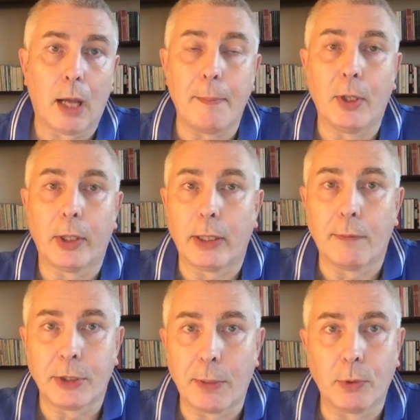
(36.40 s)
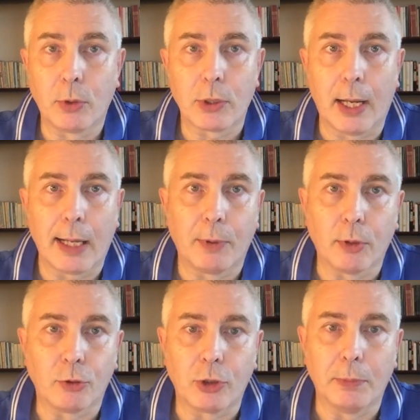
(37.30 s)
A meno che non facciamo uno sgarbo,
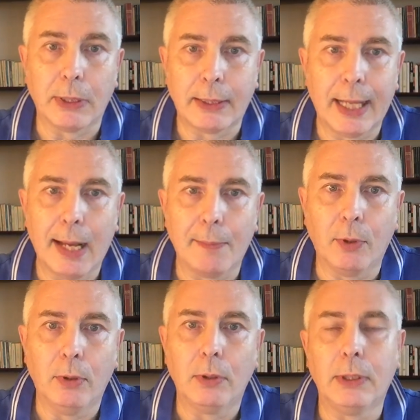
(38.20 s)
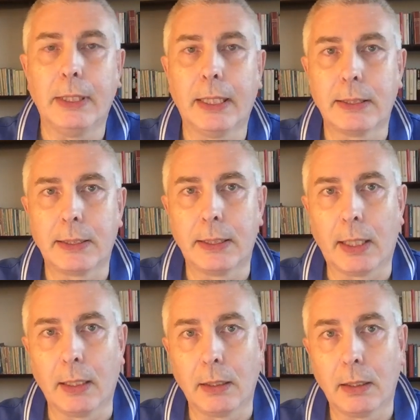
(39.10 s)
non ci meritiamo di,
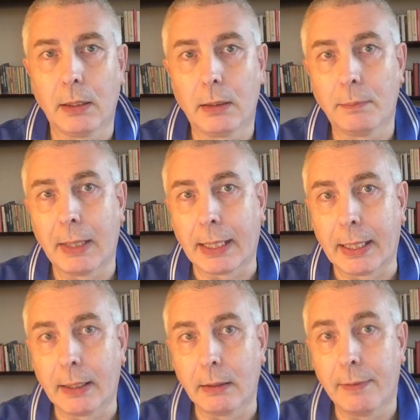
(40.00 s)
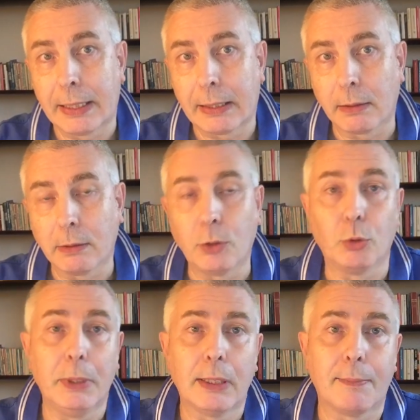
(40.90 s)
essere, di
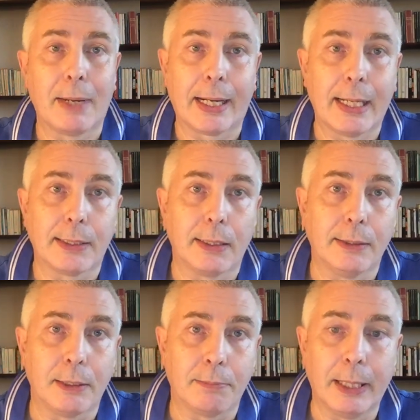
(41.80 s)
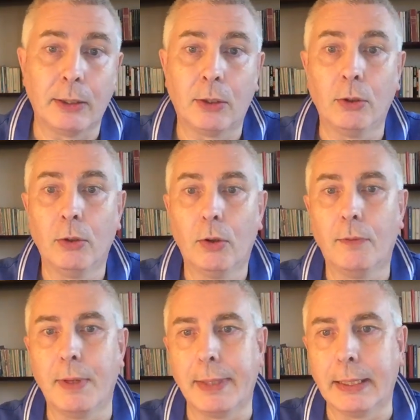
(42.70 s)
subire mancanza di rispetto,
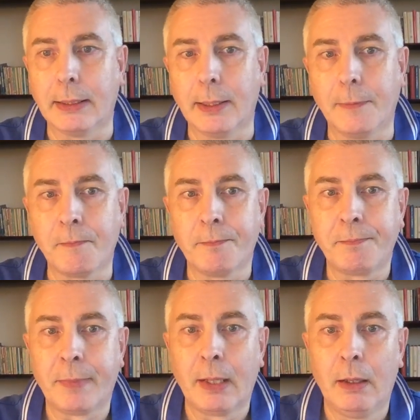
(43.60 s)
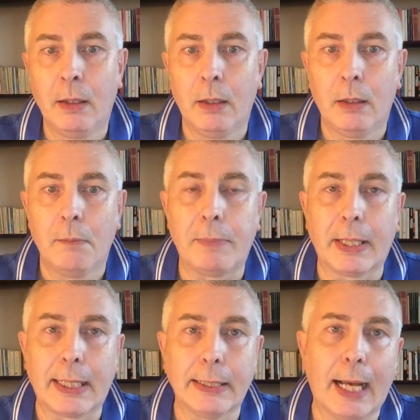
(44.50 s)
ovviamente. Per
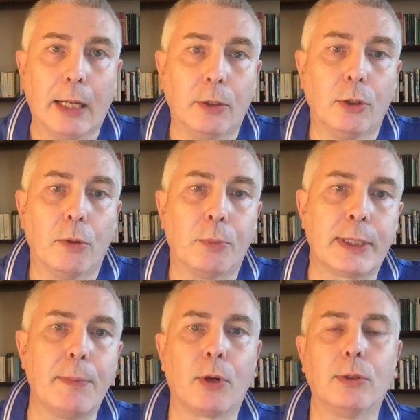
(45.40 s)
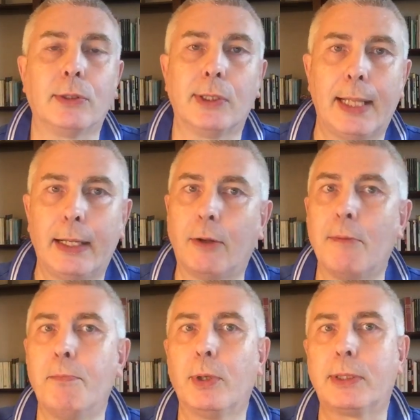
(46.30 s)
carità, noi non possiamo controllare il
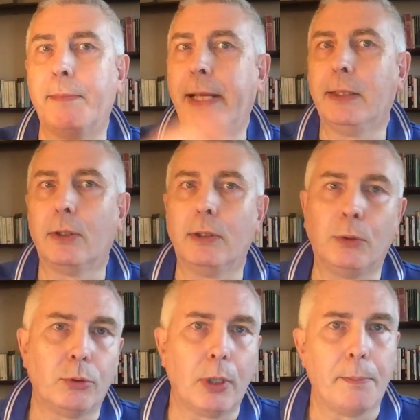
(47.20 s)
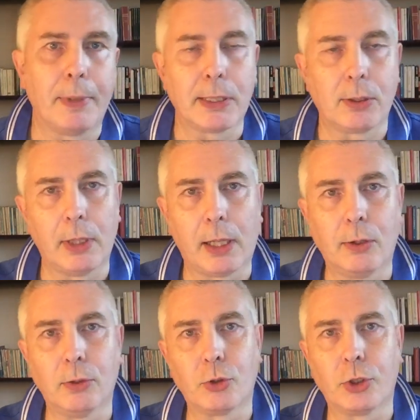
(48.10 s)
comportamento di tutte le persone che
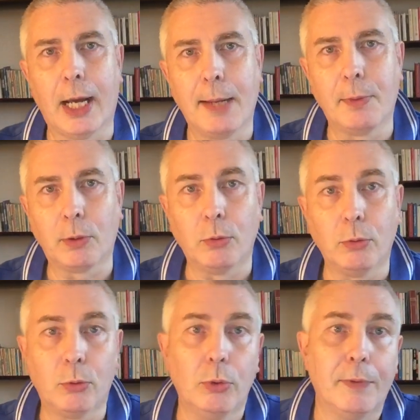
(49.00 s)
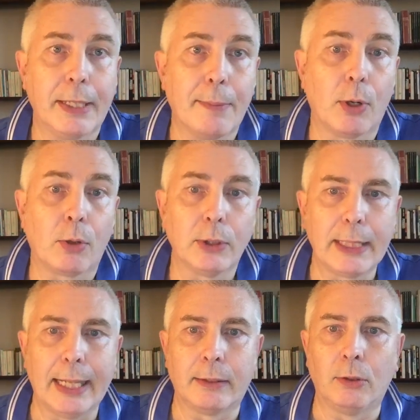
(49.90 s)
conosciamo e con cui veniamo a
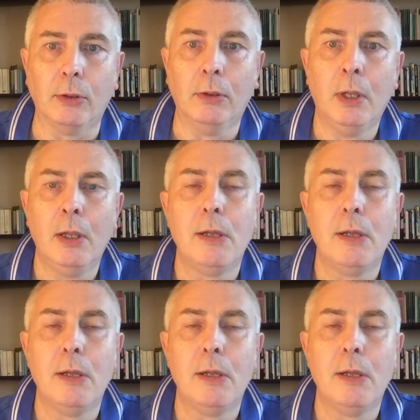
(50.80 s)
contatto,